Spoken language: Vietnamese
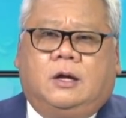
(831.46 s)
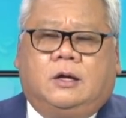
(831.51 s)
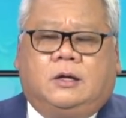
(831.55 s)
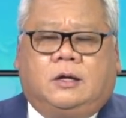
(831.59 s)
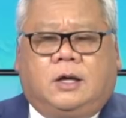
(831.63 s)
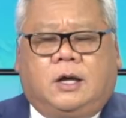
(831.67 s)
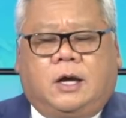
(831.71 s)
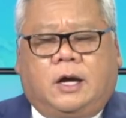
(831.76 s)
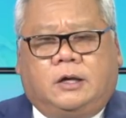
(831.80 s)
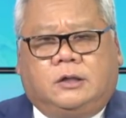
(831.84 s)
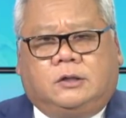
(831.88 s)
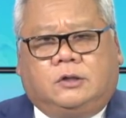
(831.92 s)

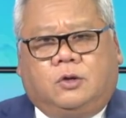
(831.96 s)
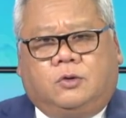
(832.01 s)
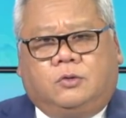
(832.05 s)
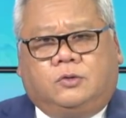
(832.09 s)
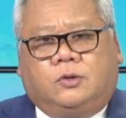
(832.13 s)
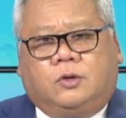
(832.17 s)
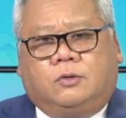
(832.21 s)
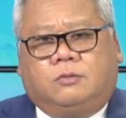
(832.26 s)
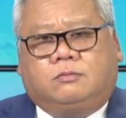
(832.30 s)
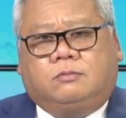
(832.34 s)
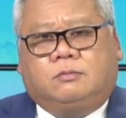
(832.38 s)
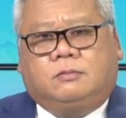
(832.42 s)
cái thủ
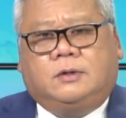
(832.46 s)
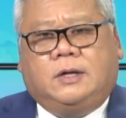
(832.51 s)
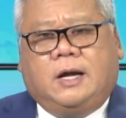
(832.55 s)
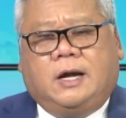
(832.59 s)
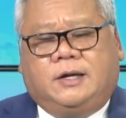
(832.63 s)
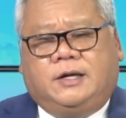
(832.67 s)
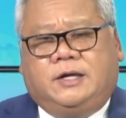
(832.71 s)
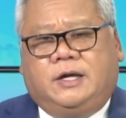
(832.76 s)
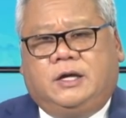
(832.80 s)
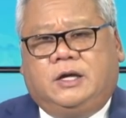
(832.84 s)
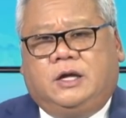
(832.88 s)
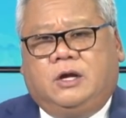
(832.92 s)
tục
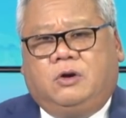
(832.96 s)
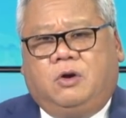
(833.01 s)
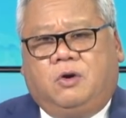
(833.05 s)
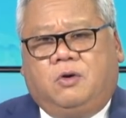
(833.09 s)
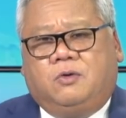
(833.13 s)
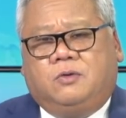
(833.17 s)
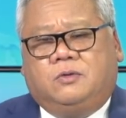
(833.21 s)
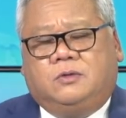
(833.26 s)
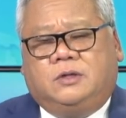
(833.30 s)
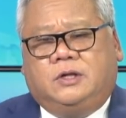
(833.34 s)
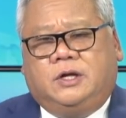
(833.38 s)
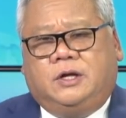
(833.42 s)
đăng ký kết
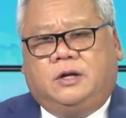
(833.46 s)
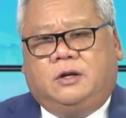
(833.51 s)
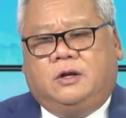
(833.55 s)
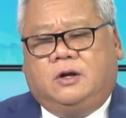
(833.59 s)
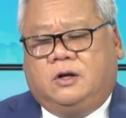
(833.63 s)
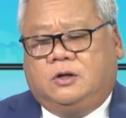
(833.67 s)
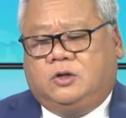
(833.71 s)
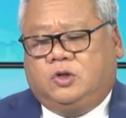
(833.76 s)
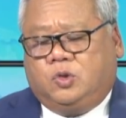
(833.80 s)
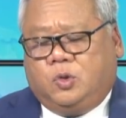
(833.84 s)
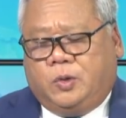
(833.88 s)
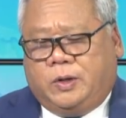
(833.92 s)
hôn thì
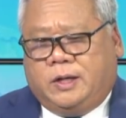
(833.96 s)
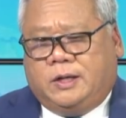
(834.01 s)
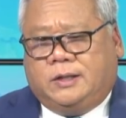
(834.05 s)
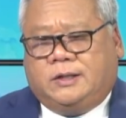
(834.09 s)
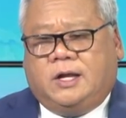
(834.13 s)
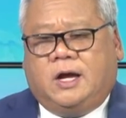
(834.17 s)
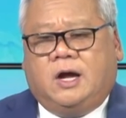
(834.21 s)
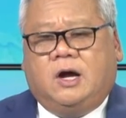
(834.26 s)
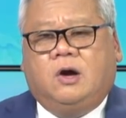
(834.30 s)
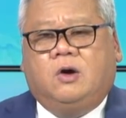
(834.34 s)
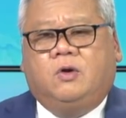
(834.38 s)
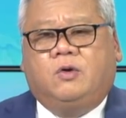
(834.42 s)
nó tùy
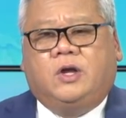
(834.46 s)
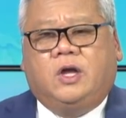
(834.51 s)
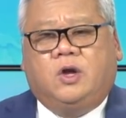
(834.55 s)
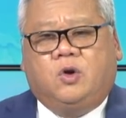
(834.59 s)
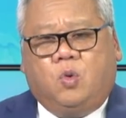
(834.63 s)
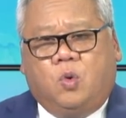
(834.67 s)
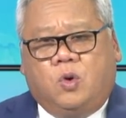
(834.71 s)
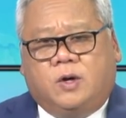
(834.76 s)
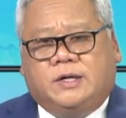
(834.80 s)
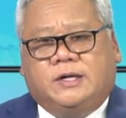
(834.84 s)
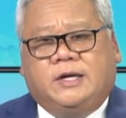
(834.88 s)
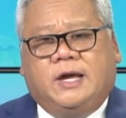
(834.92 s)
theo cái
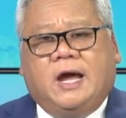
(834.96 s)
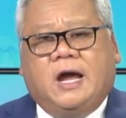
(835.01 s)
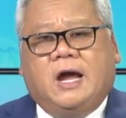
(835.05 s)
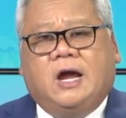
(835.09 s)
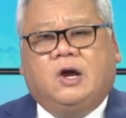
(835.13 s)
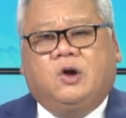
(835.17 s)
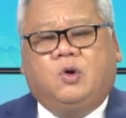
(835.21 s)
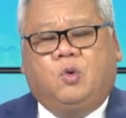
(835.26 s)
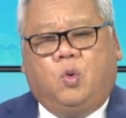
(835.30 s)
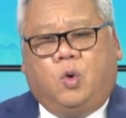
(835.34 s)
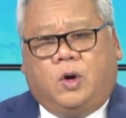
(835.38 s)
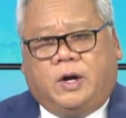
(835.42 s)
quốc
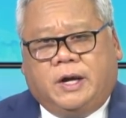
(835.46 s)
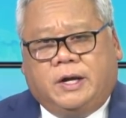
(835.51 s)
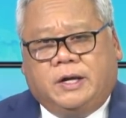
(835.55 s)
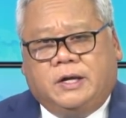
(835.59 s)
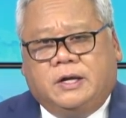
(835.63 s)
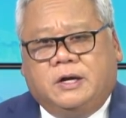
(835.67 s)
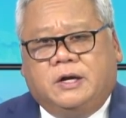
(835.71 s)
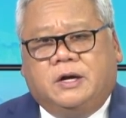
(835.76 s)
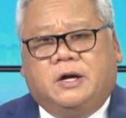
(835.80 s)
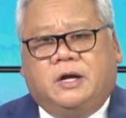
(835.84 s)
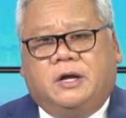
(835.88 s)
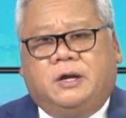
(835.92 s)
gia của cái
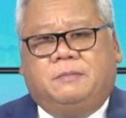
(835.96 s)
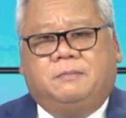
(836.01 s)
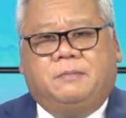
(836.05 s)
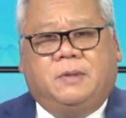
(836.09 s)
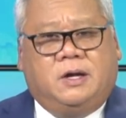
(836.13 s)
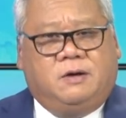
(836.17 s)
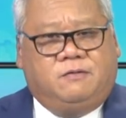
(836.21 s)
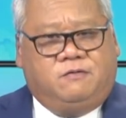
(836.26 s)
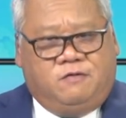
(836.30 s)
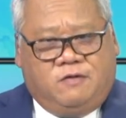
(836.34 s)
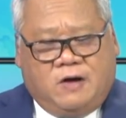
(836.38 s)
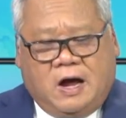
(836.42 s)
người
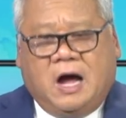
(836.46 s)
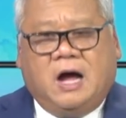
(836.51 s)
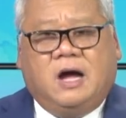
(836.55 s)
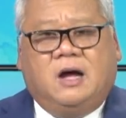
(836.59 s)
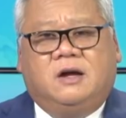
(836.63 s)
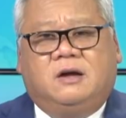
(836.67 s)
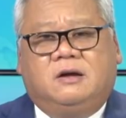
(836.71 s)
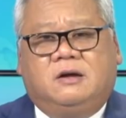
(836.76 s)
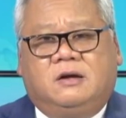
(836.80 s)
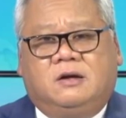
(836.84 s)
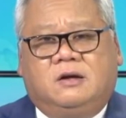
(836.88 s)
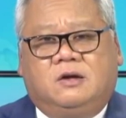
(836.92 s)
mà
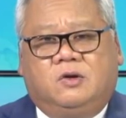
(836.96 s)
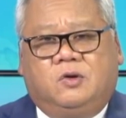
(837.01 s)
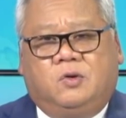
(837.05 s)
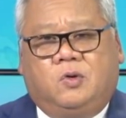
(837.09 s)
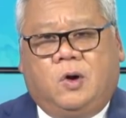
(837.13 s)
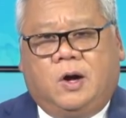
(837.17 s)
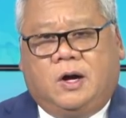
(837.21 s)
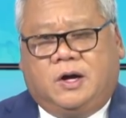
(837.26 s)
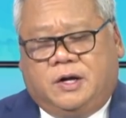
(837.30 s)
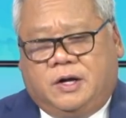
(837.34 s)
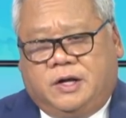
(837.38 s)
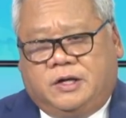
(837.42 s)
vợ
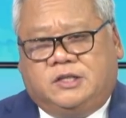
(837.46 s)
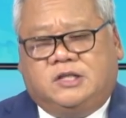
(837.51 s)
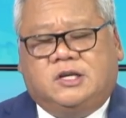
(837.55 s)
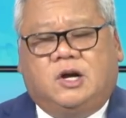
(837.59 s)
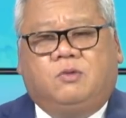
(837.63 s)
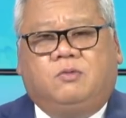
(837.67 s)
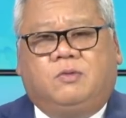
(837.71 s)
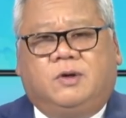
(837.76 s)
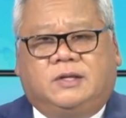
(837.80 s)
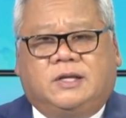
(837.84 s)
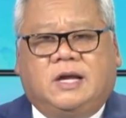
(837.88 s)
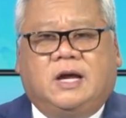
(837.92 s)
hoặc người
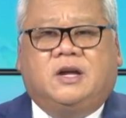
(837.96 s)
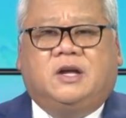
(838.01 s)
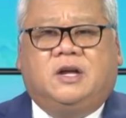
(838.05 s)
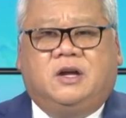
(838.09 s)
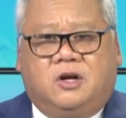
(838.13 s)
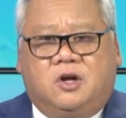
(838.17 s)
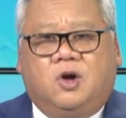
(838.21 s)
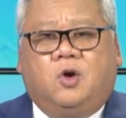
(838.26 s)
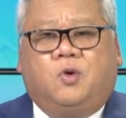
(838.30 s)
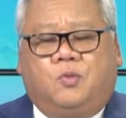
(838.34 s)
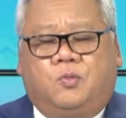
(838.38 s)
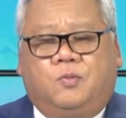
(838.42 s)
chồng người ta
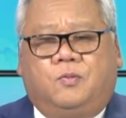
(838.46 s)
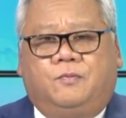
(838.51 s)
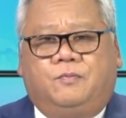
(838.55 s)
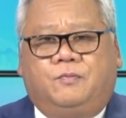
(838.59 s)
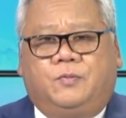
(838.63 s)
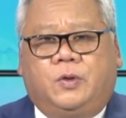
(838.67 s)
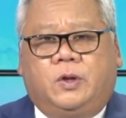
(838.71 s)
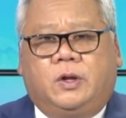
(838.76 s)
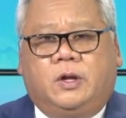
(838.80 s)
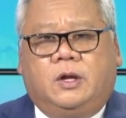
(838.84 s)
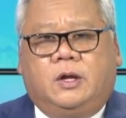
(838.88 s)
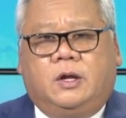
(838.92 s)
cư ngụ.
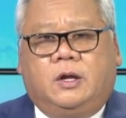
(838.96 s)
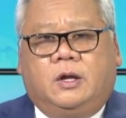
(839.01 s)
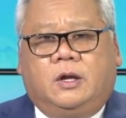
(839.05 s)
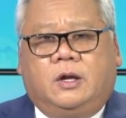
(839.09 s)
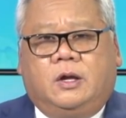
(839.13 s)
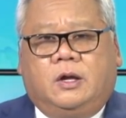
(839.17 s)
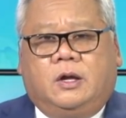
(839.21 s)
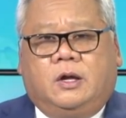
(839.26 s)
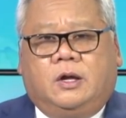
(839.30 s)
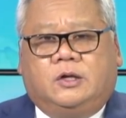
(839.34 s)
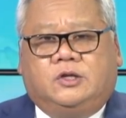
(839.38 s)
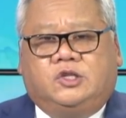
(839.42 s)

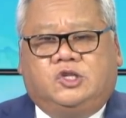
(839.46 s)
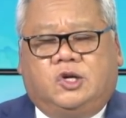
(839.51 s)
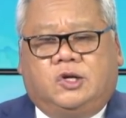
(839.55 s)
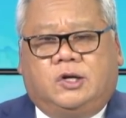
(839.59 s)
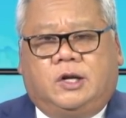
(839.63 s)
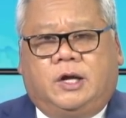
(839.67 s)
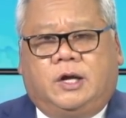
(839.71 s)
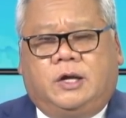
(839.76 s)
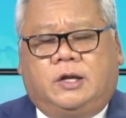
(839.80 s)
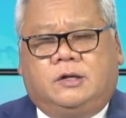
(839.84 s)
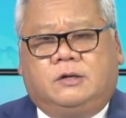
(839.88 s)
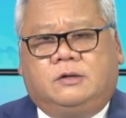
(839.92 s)
Cho
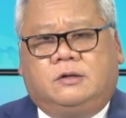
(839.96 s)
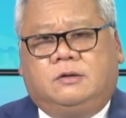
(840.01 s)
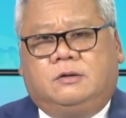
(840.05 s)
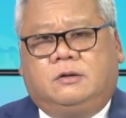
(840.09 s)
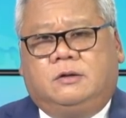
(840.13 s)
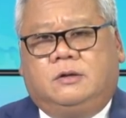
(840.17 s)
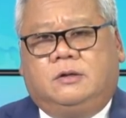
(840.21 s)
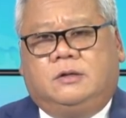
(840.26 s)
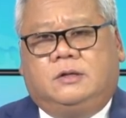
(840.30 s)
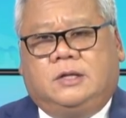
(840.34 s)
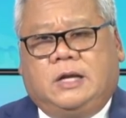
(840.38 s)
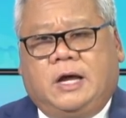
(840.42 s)
nên
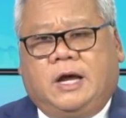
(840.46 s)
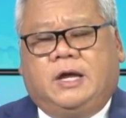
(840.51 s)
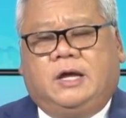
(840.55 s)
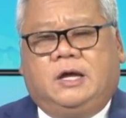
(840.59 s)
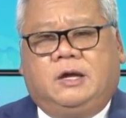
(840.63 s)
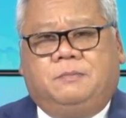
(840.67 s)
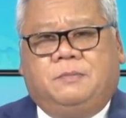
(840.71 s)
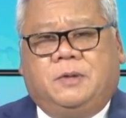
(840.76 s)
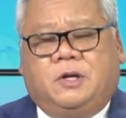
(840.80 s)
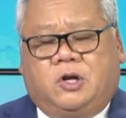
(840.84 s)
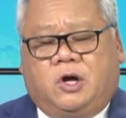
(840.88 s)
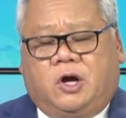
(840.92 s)

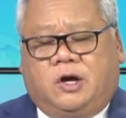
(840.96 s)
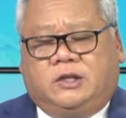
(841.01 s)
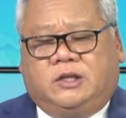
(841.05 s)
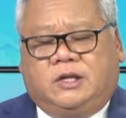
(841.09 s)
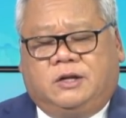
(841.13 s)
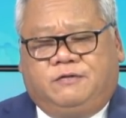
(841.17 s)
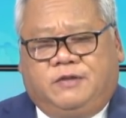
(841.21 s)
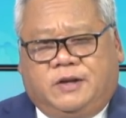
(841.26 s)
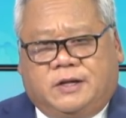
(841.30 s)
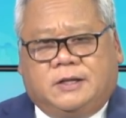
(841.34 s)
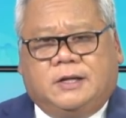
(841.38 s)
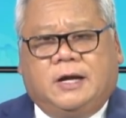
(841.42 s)
đây mình nói
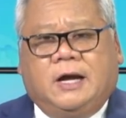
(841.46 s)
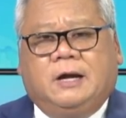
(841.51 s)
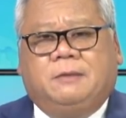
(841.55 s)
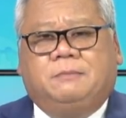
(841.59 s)
tới Việt Nam